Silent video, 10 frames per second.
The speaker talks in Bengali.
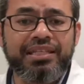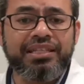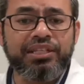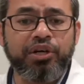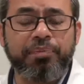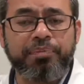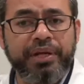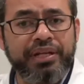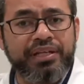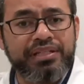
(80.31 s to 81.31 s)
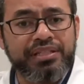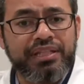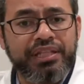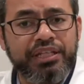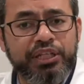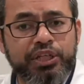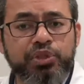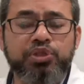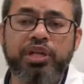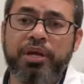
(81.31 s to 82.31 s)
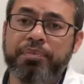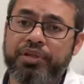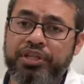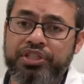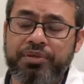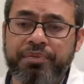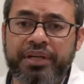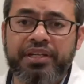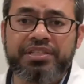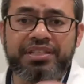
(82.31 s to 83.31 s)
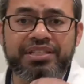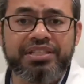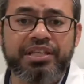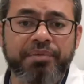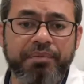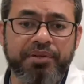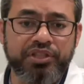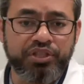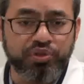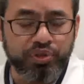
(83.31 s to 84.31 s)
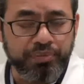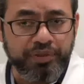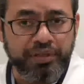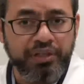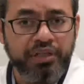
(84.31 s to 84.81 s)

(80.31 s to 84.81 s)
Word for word: কি হয় প্রেগনেন্সি ইন্ডিউসড হাইপারটেনশন প্রেগনেন্সি ইটসেলফ হাইপারটেনশন করতে পারে